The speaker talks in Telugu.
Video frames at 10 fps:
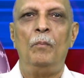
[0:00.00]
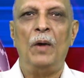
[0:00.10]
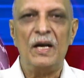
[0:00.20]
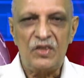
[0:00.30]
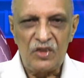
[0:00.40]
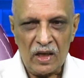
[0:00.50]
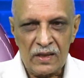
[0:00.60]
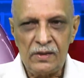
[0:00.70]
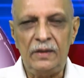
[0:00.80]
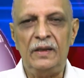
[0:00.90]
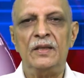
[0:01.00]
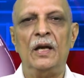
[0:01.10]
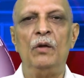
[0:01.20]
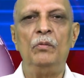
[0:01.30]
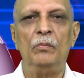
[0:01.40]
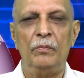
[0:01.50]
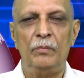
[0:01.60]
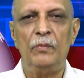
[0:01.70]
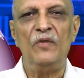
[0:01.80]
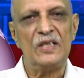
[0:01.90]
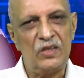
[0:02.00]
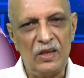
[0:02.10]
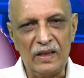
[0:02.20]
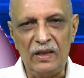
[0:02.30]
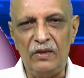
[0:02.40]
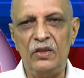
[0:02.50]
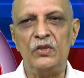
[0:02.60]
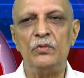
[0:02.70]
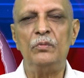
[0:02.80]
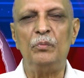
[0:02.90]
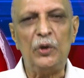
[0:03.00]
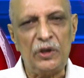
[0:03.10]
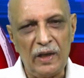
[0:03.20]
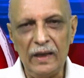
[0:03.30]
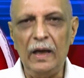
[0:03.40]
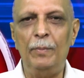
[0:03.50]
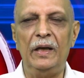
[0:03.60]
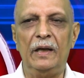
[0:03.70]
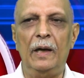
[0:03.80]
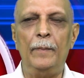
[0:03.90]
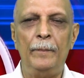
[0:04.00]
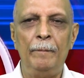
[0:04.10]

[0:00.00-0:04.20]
పాశ్చాత్య దేశాలు వెస్టర్న్ కంట్రీసు ముఖ్యంగా అమెరికా